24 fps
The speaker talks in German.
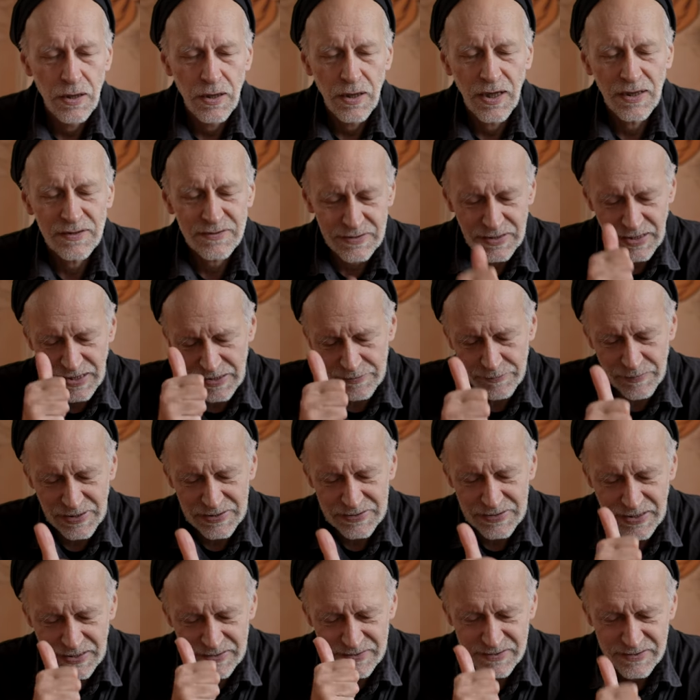Also einmal
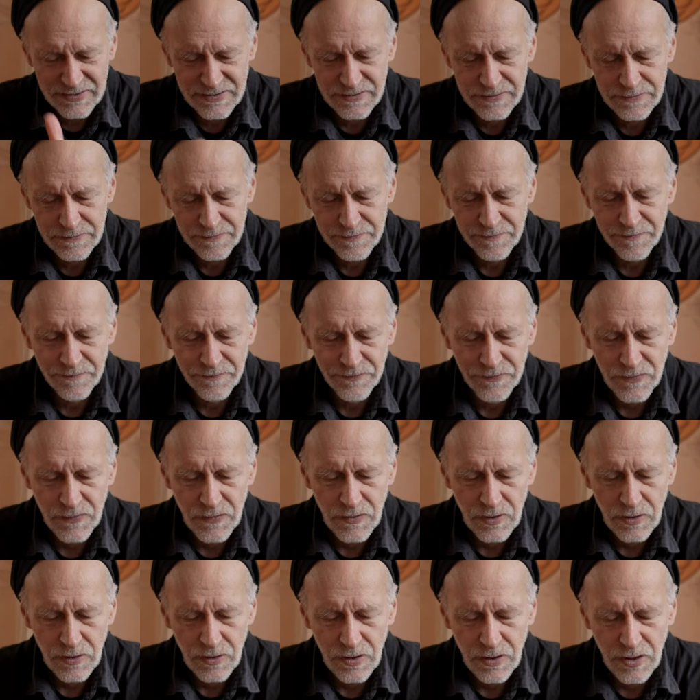das
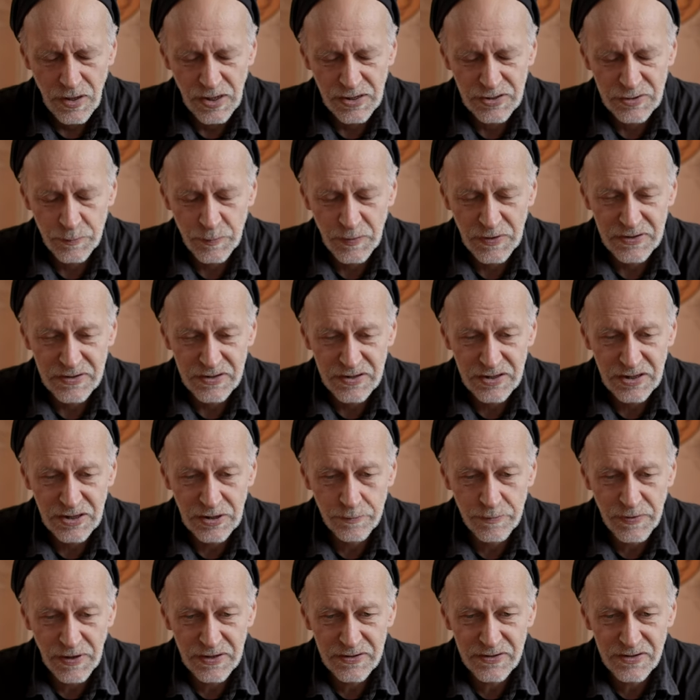als
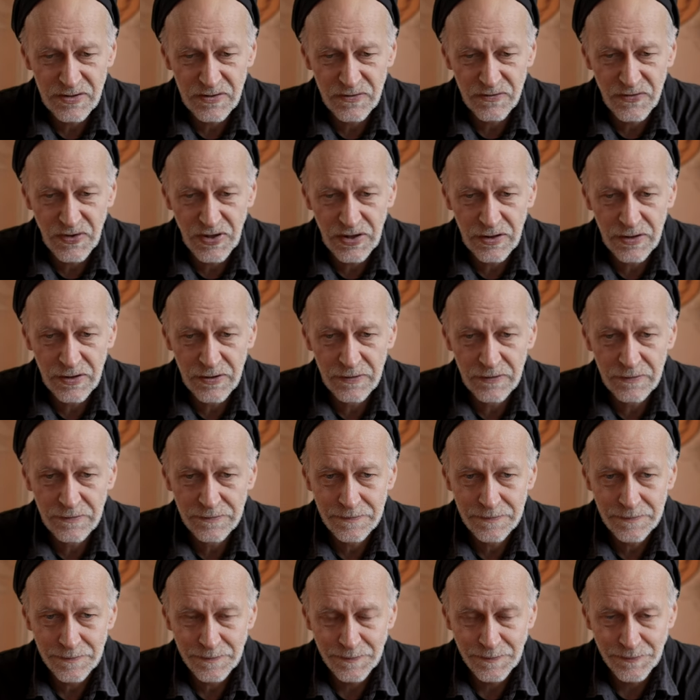Prinzip anzuwenden
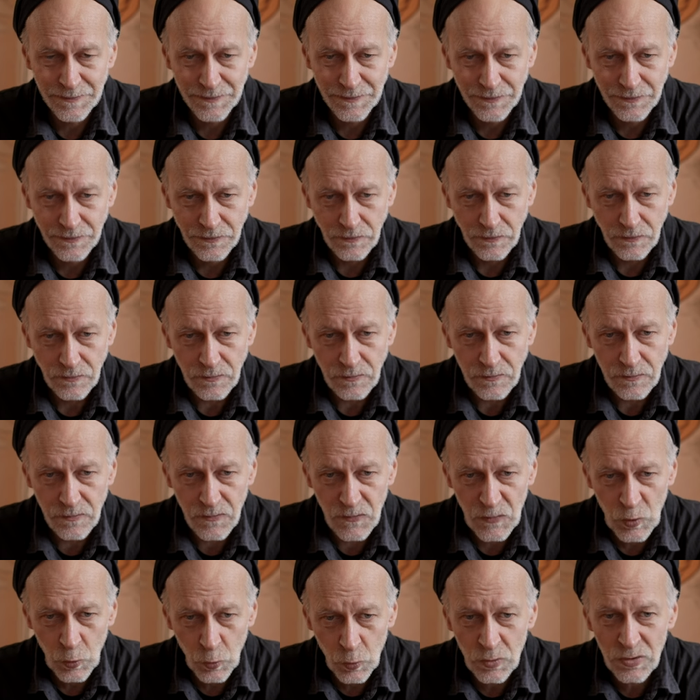
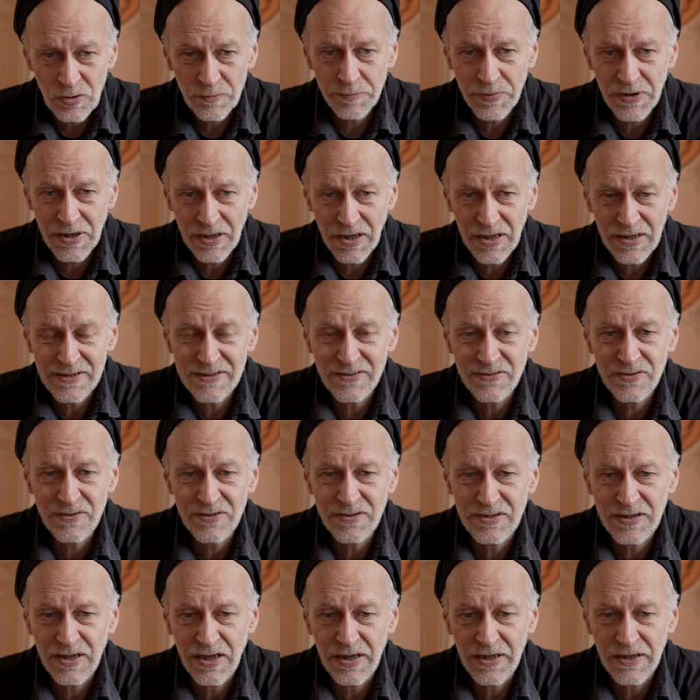und bereit zu
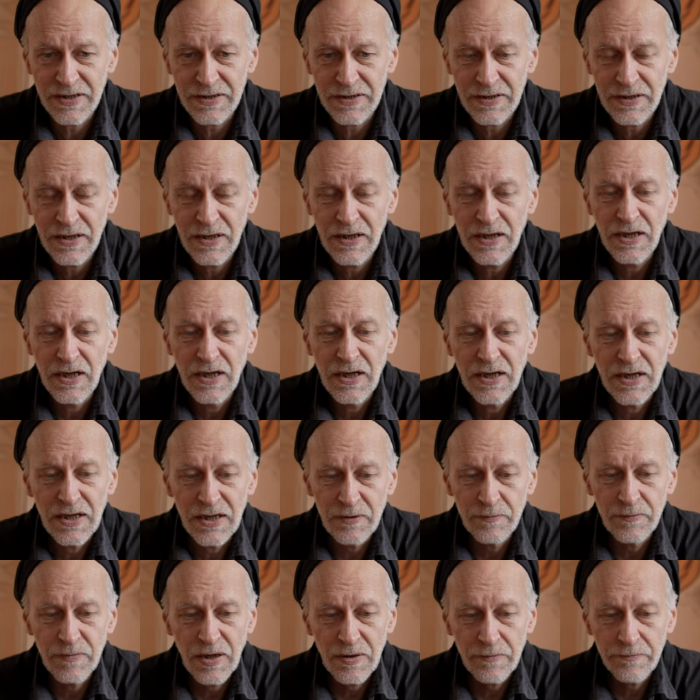sein,
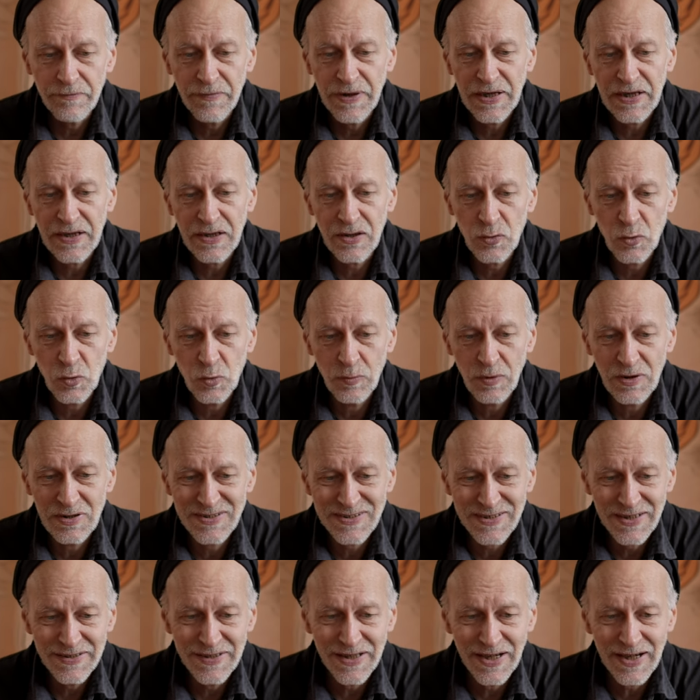immer mehr über
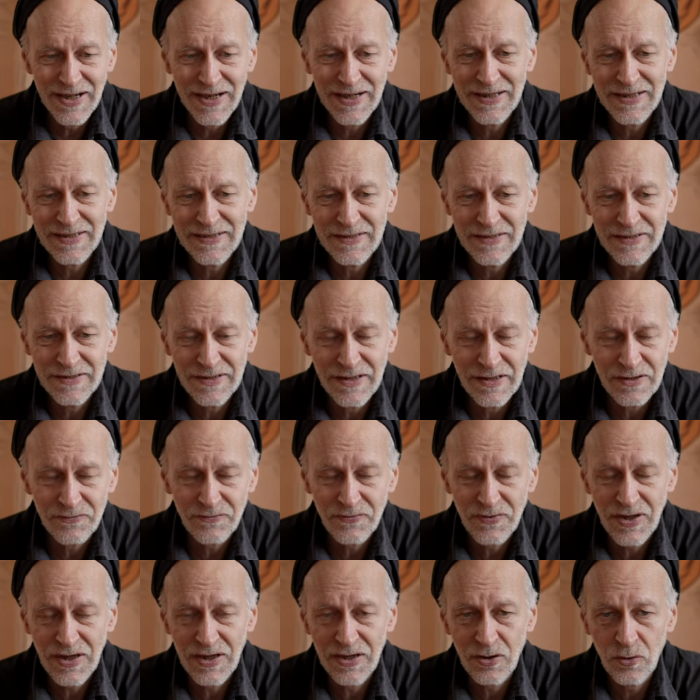seine eigenen
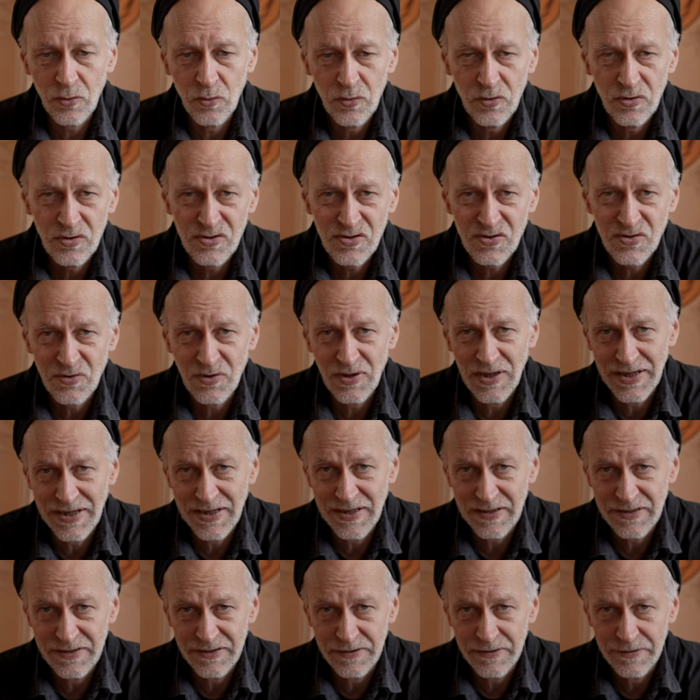Erfahrungen zu
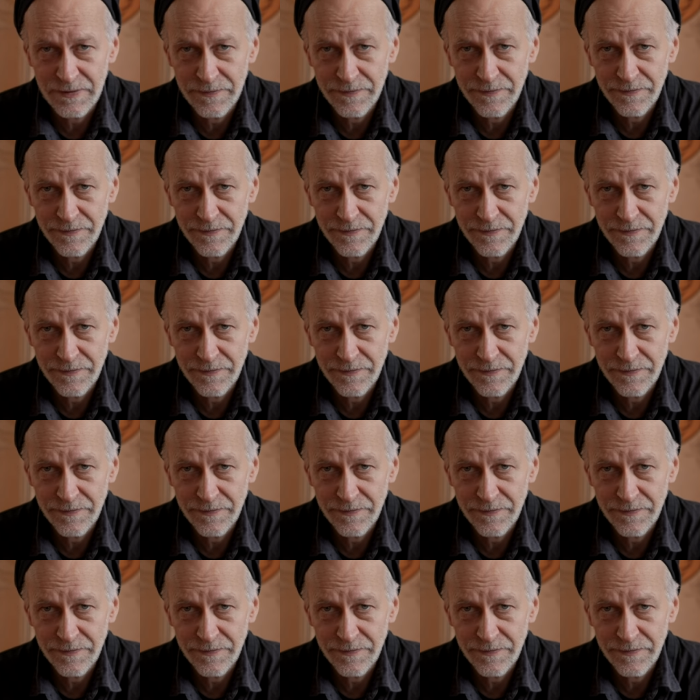lernen